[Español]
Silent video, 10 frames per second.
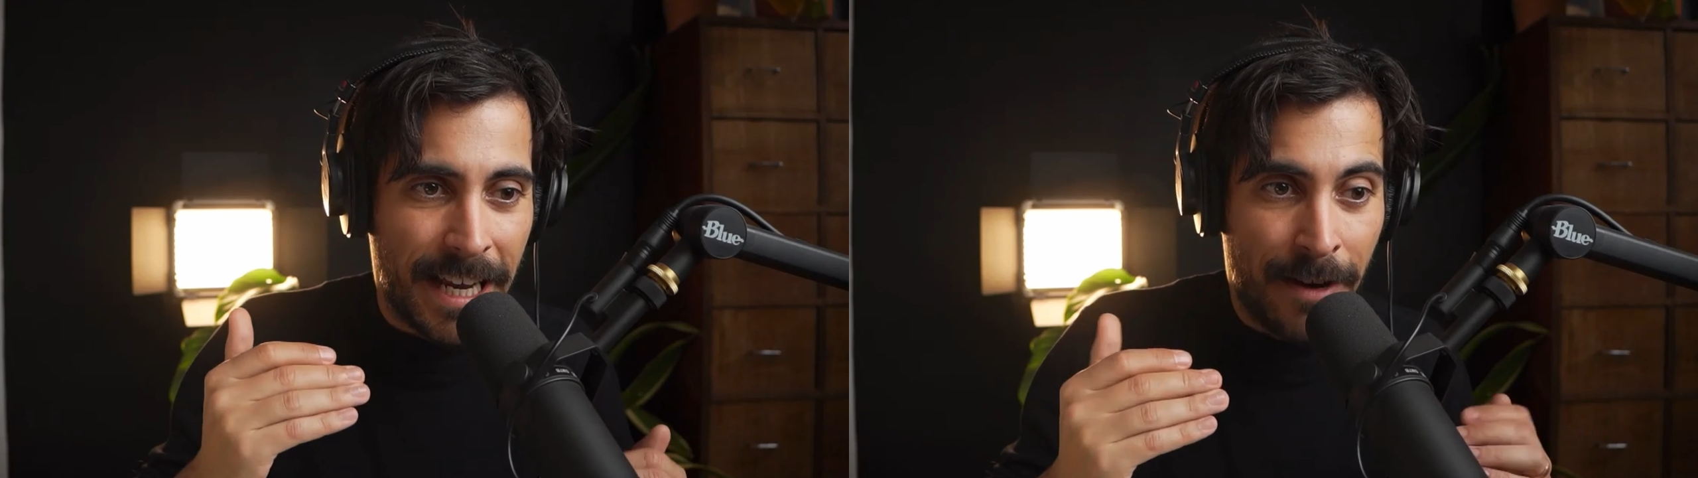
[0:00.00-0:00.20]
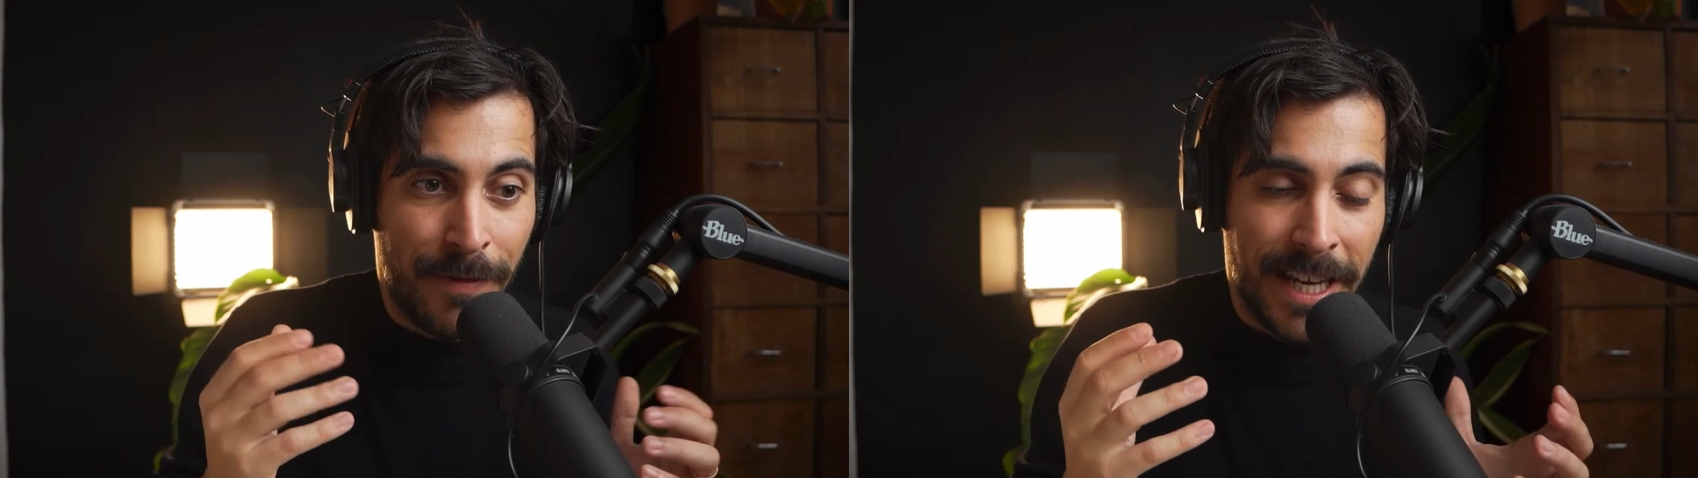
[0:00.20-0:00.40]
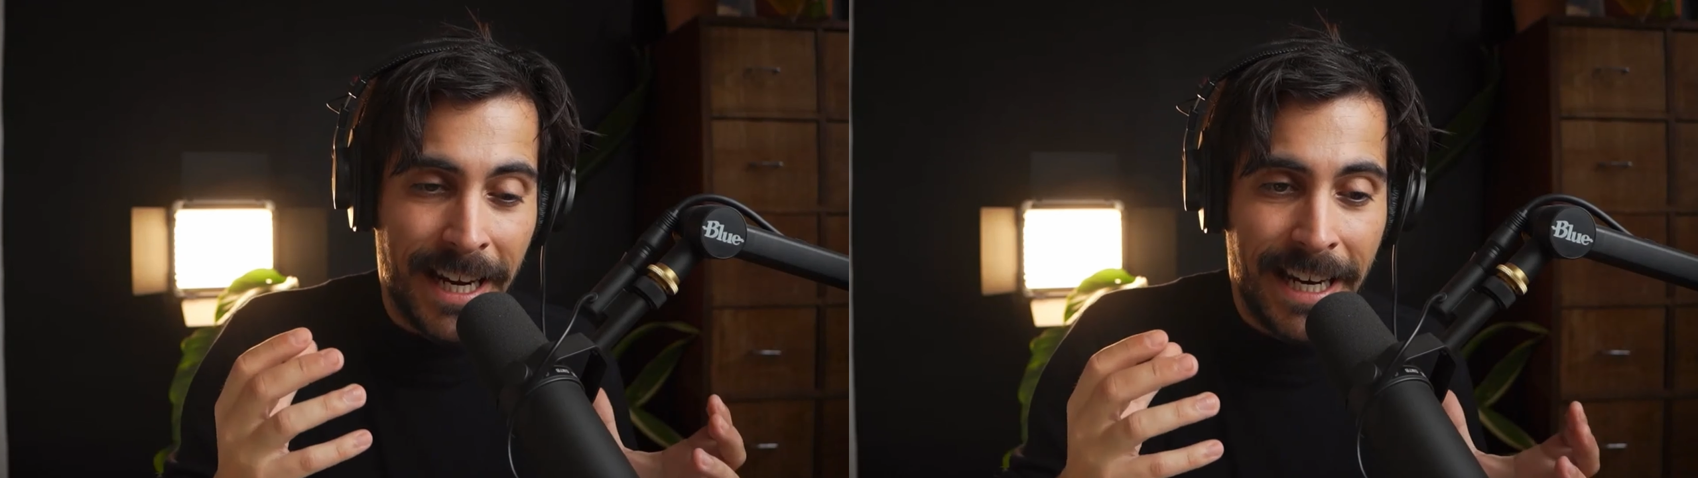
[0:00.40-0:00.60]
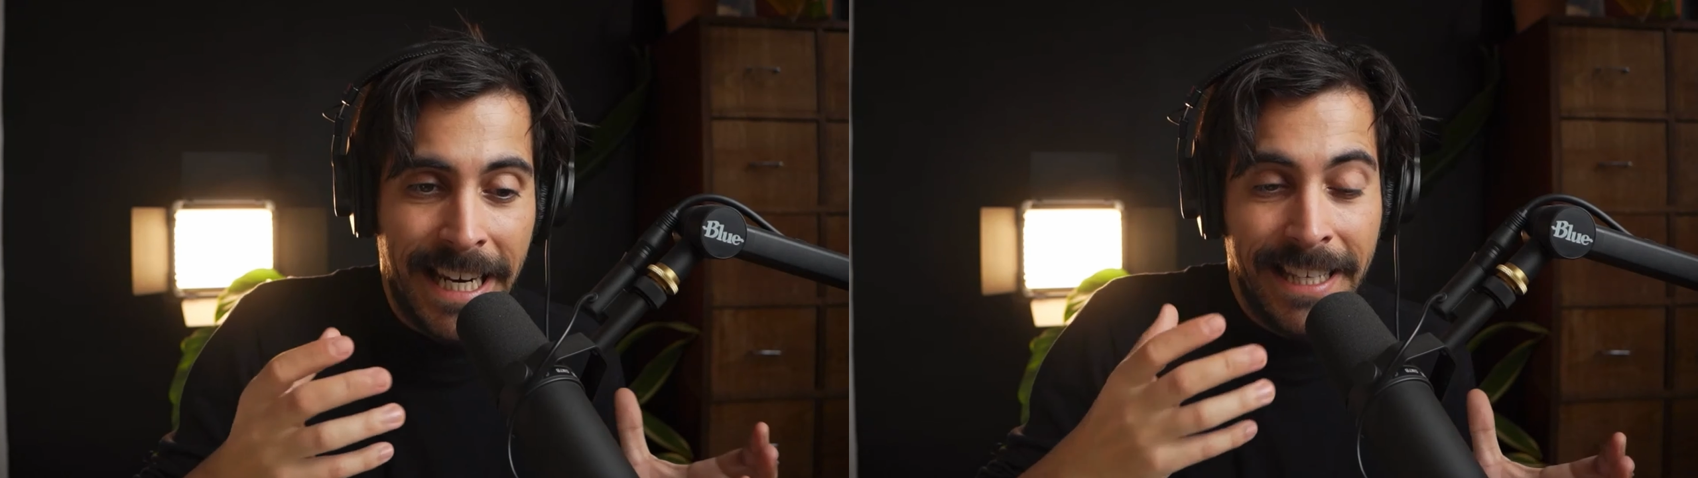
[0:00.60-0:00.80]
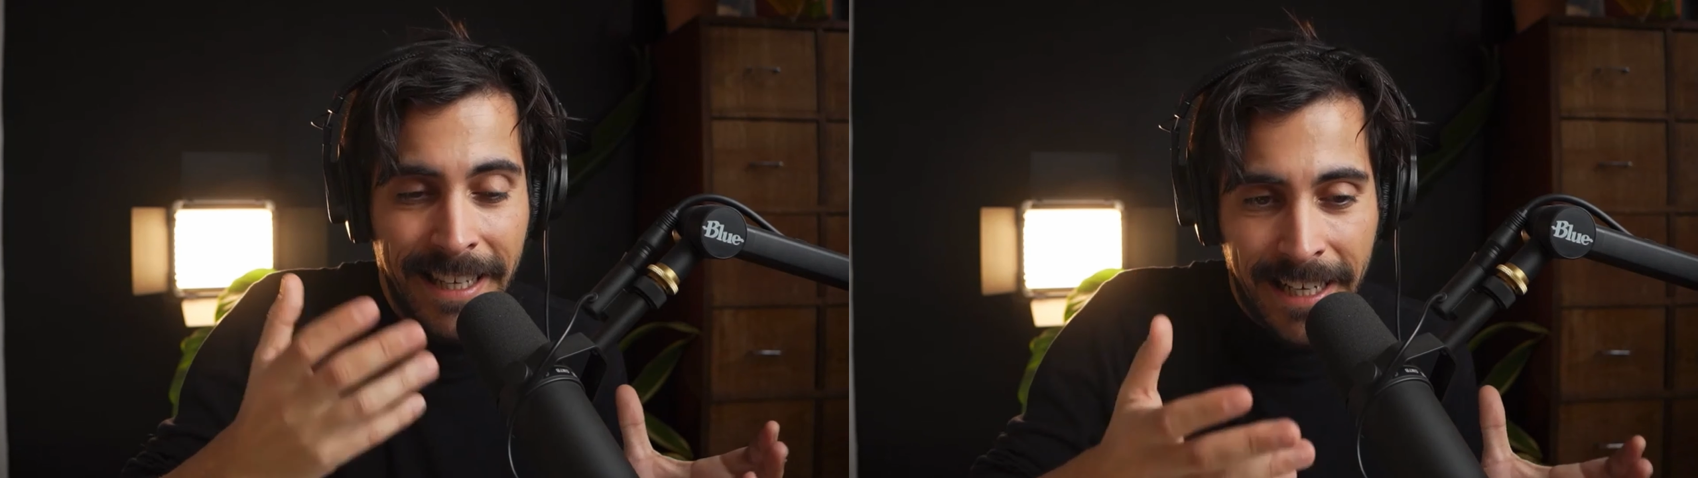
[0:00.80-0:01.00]
al final en
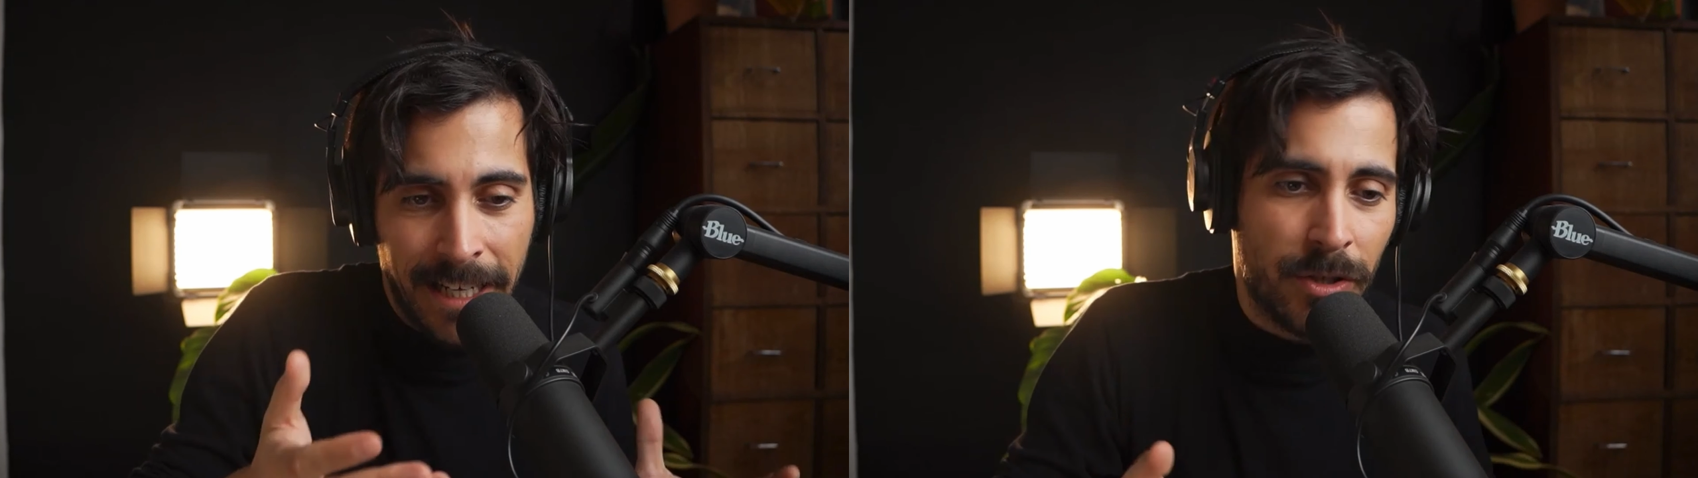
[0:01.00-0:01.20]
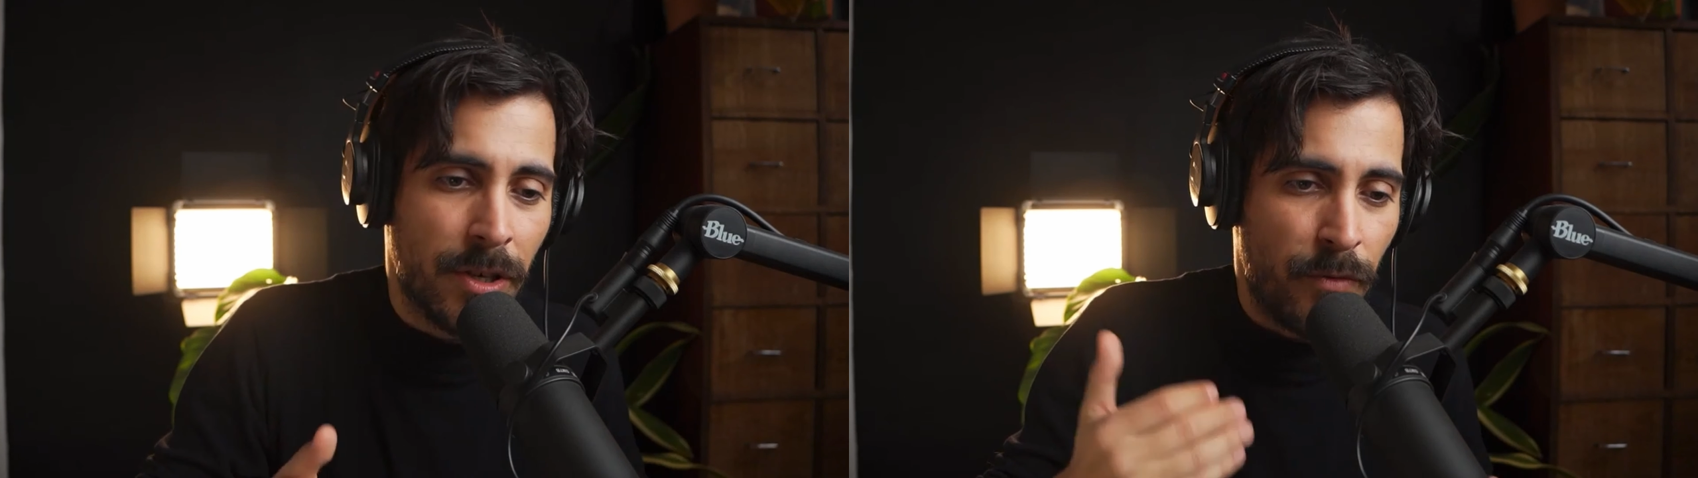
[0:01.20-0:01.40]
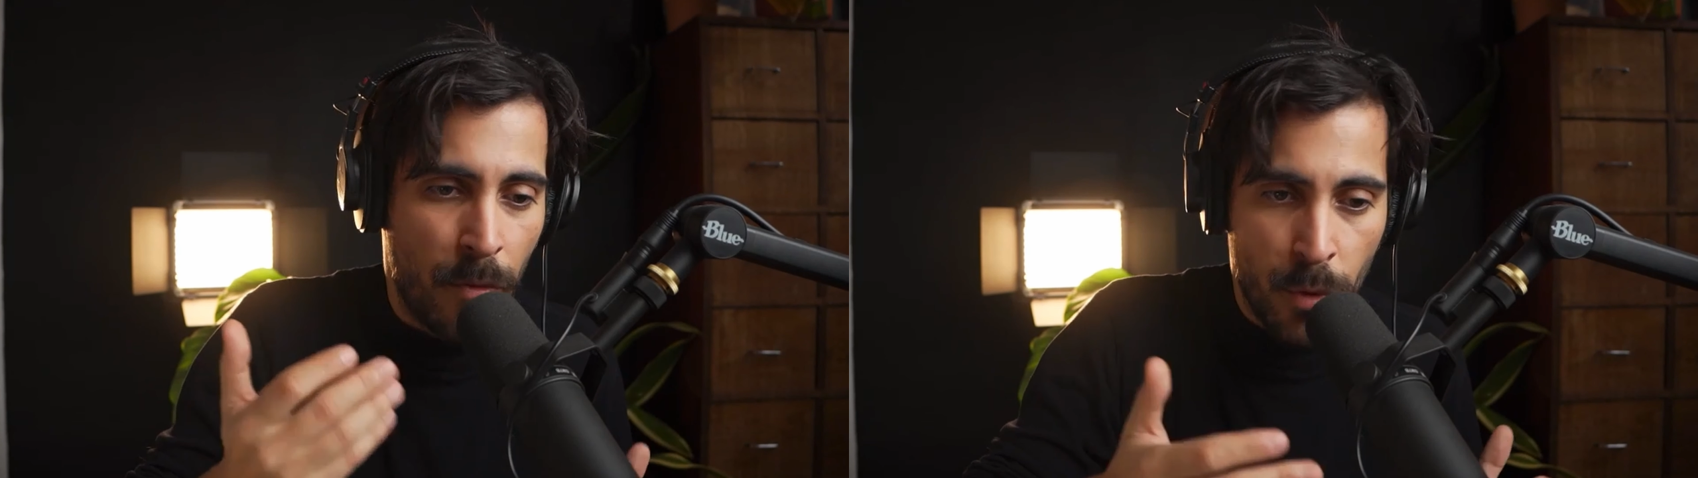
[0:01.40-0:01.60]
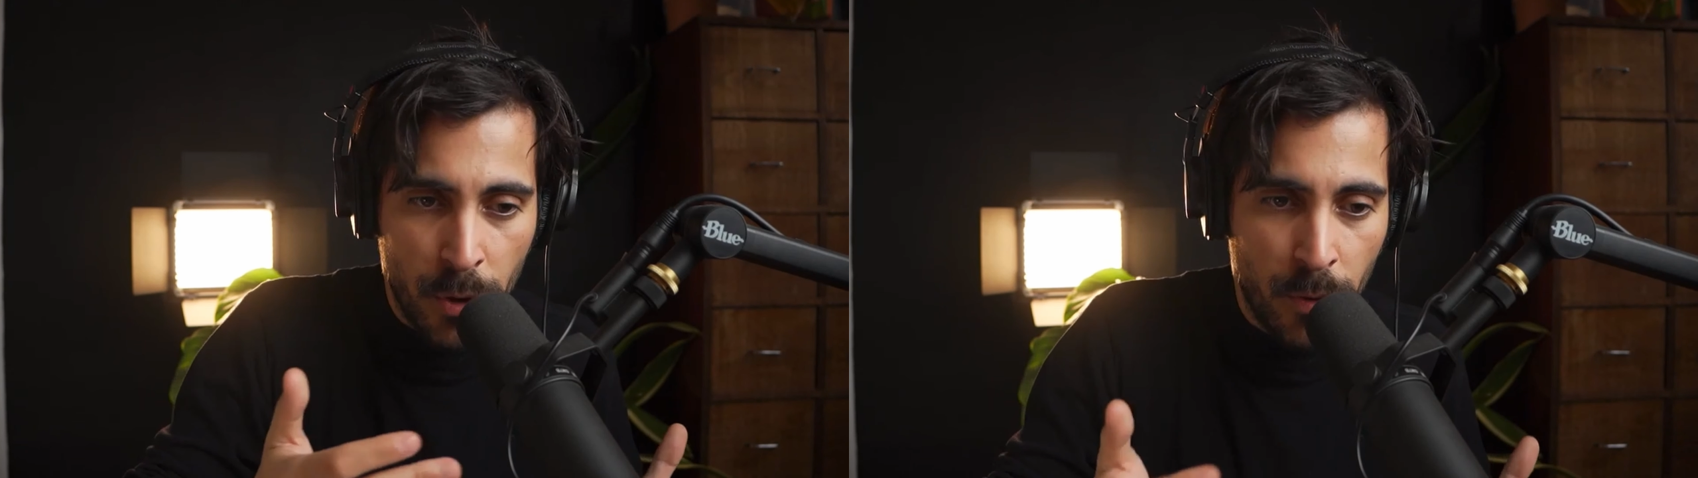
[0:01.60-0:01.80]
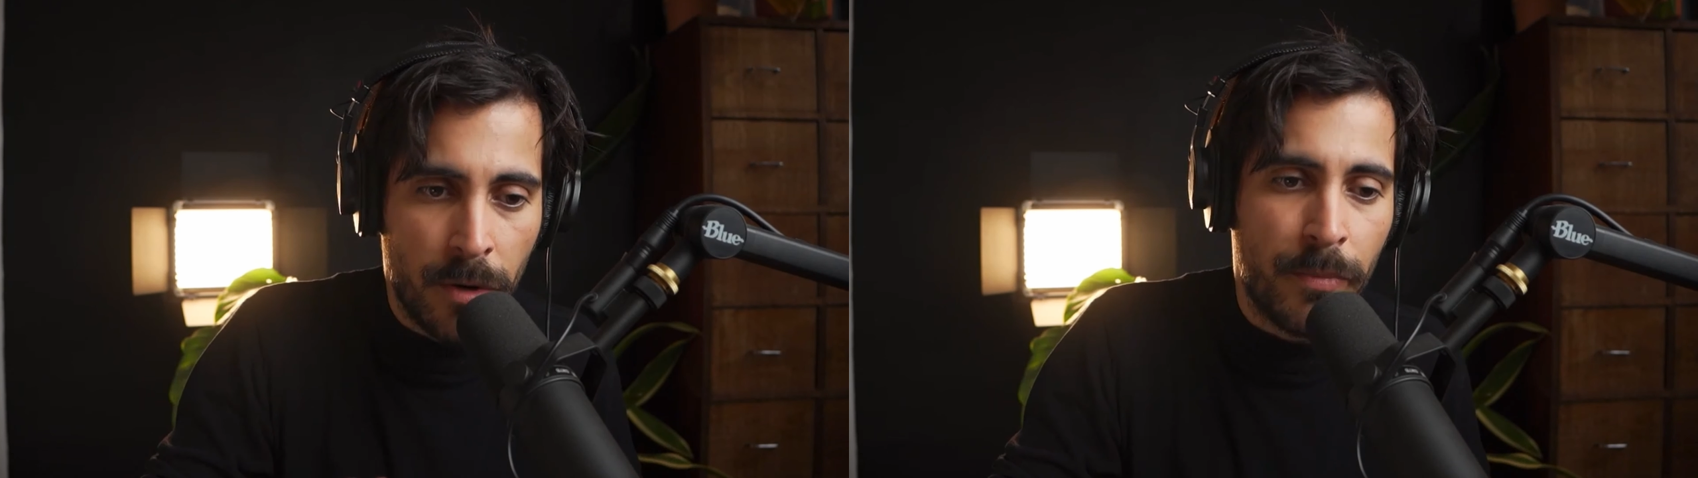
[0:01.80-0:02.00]
este caso que fue muy duro,